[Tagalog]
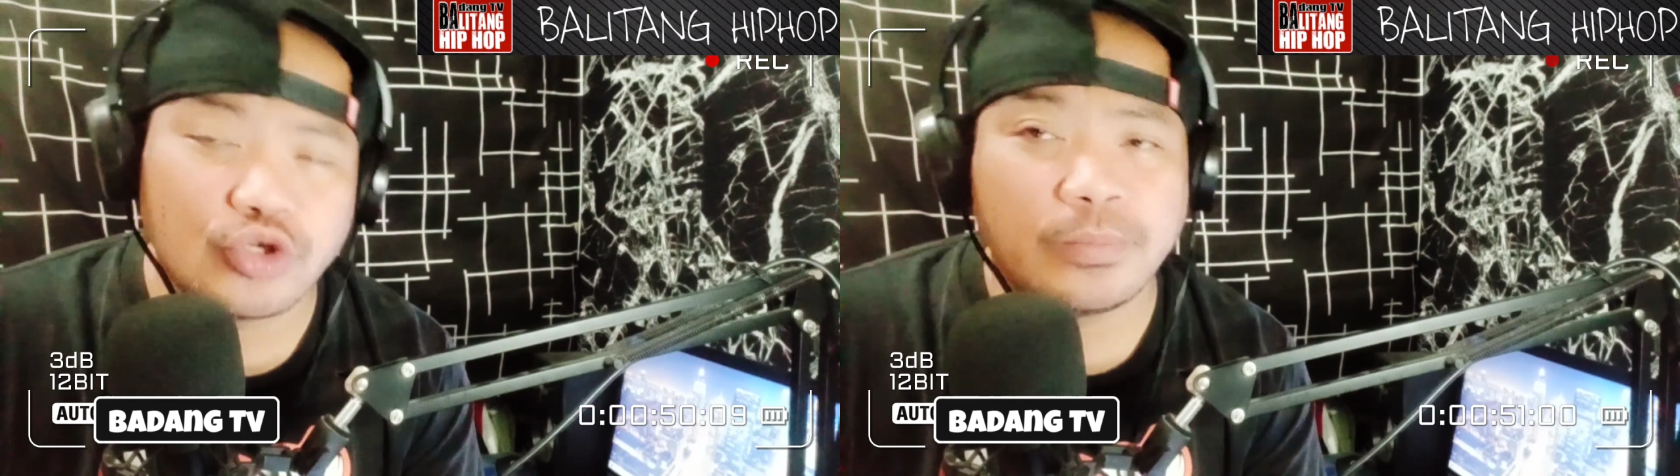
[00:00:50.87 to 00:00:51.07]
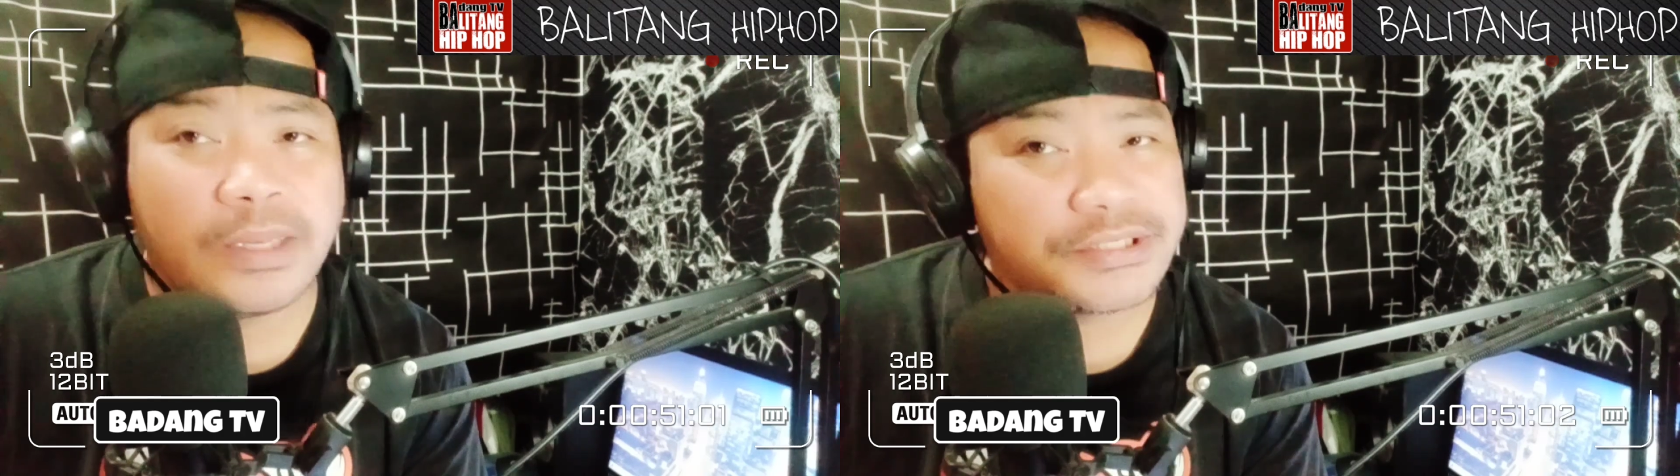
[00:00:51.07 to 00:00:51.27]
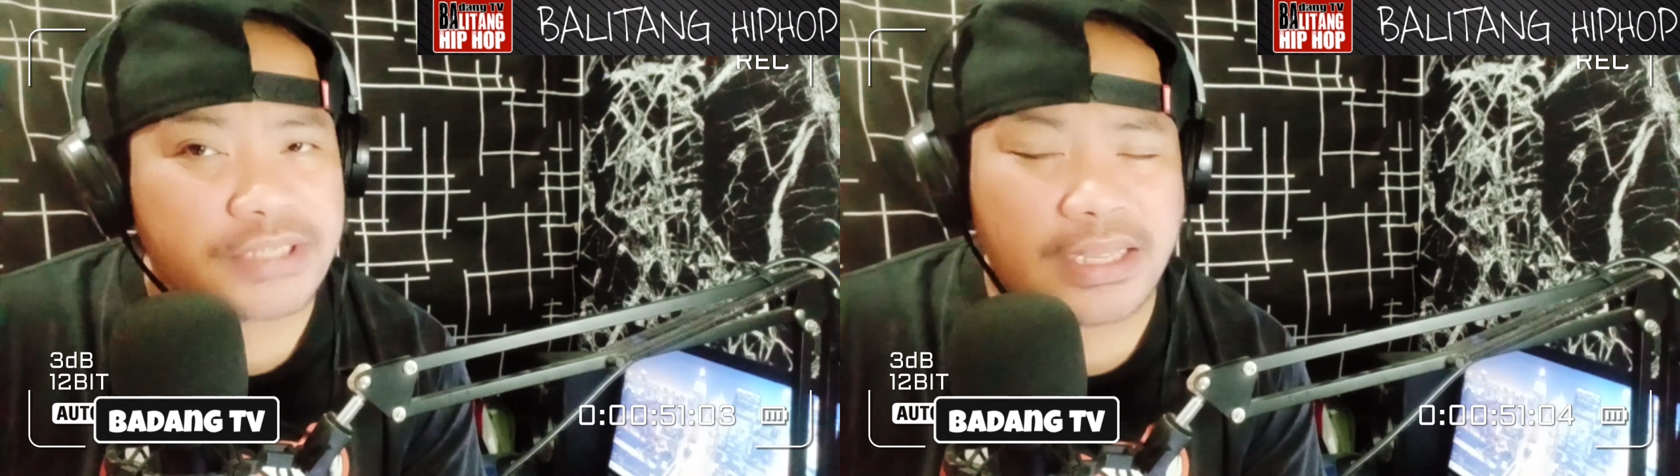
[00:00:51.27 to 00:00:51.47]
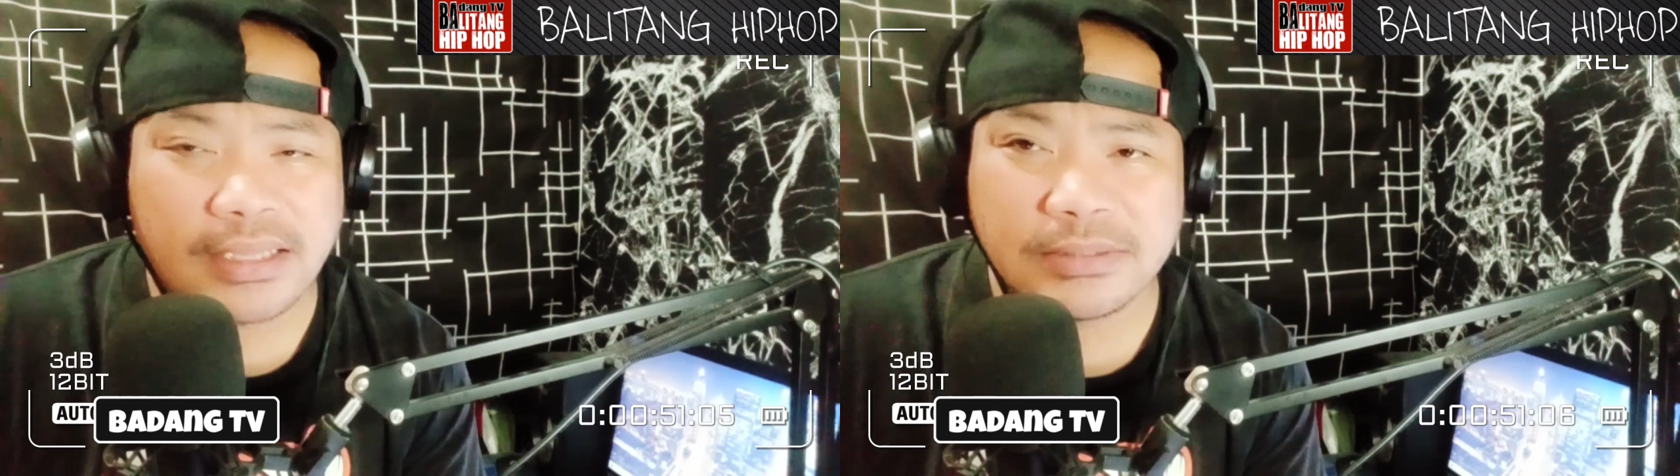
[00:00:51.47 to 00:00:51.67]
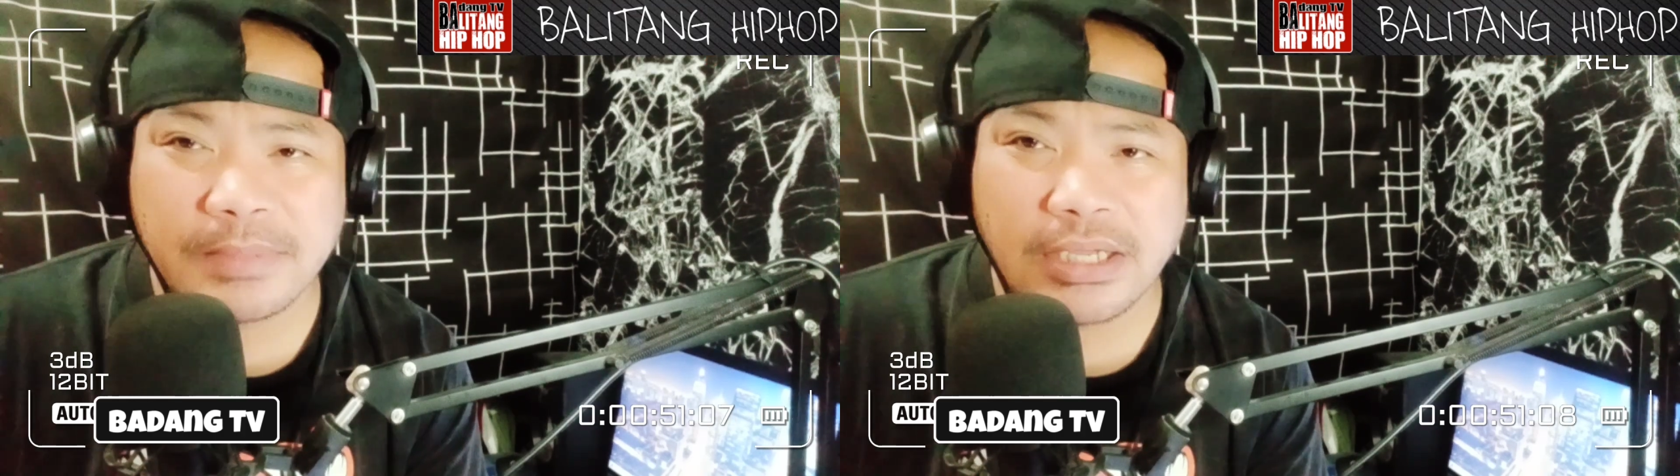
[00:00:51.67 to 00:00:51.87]
Noblesa
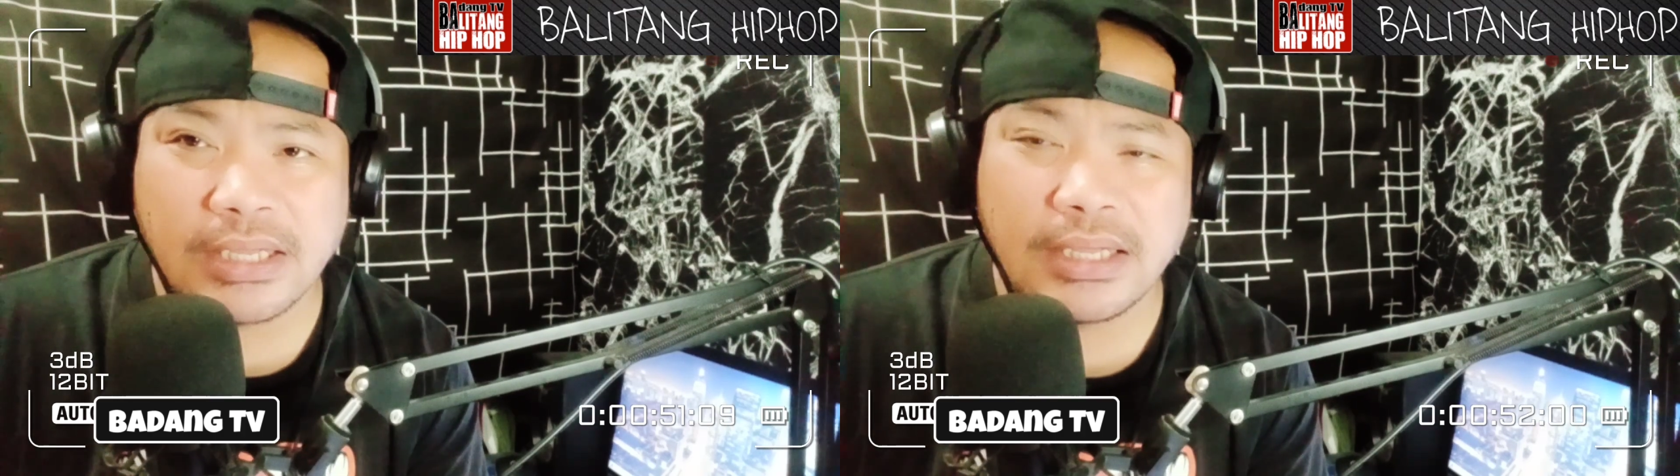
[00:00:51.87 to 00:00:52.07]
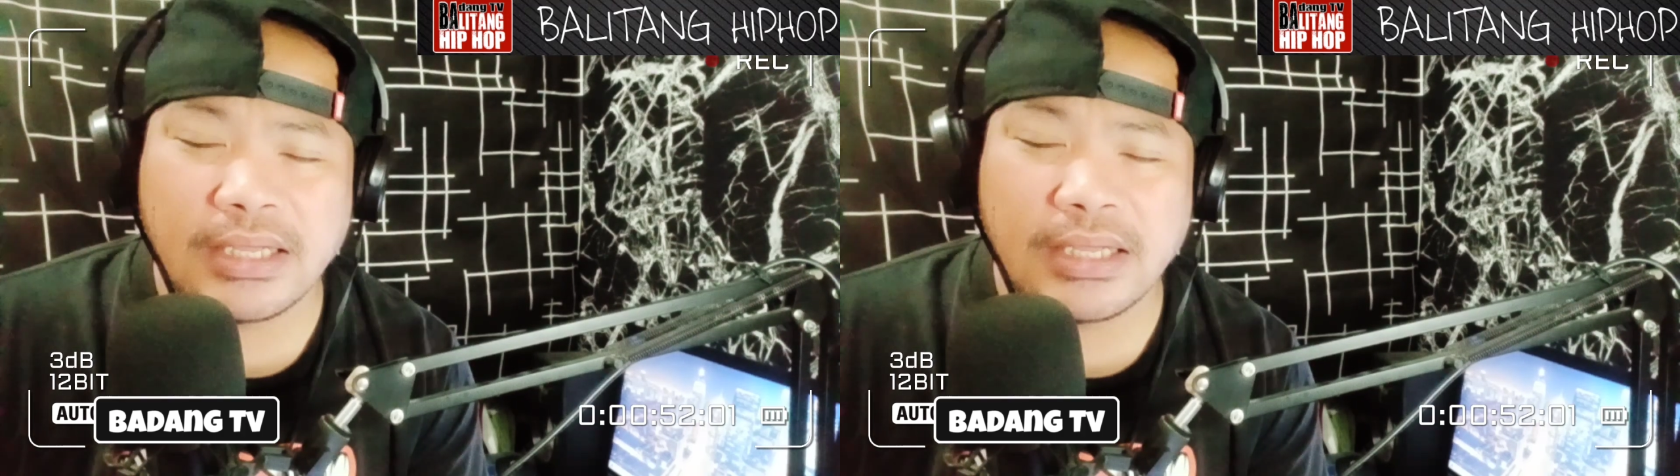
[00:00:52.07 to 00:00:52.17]
at mga